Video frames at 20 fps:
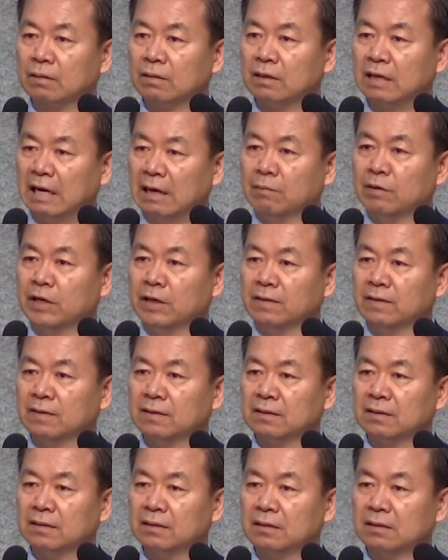아멘.
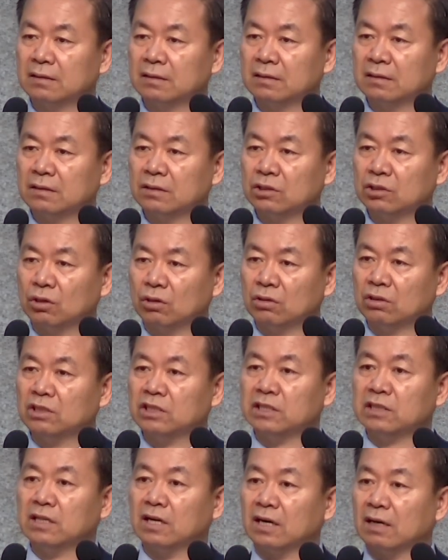
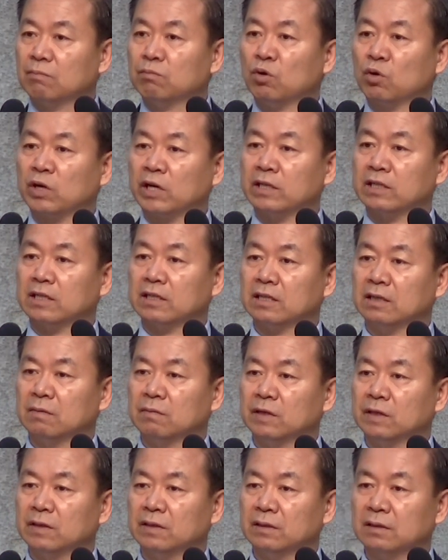정신 나간 목회자들이
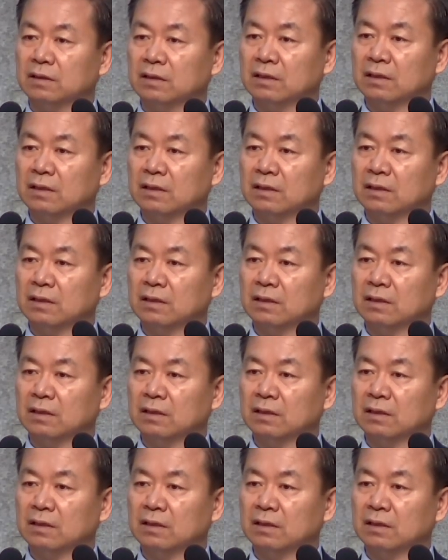말이야.